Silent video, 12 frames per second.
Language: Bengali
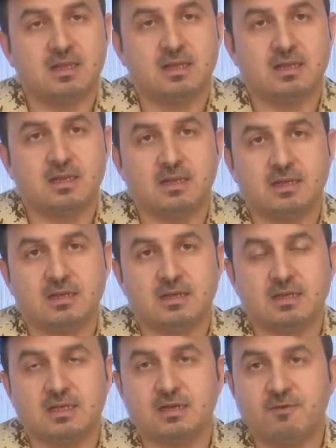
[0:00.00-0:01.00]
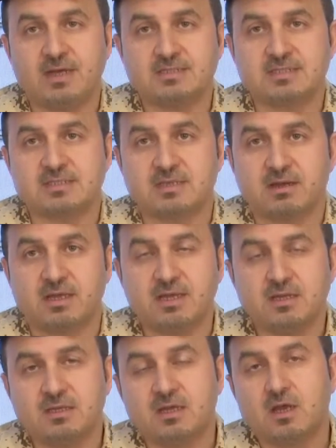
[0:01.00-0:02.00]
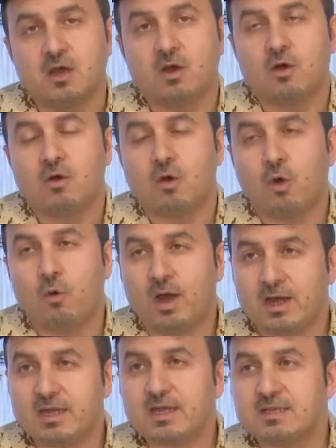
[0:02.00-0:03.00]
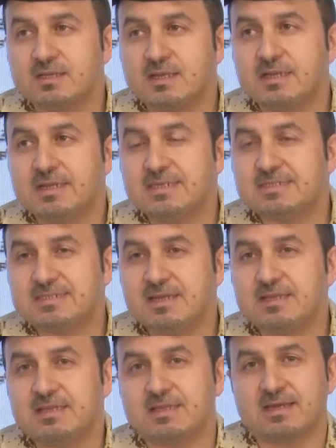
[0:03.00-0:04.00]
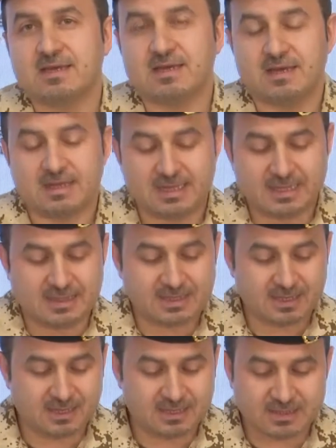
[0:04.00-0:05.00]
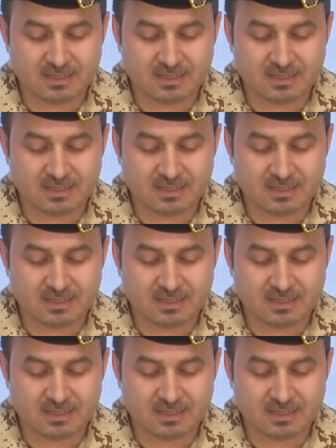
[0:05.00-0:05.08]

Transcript: আরেকটা হচ্ছে এই রেপিড টেস্টটি মাধ্যমে আপনাকে সান্ত্বনা দিবে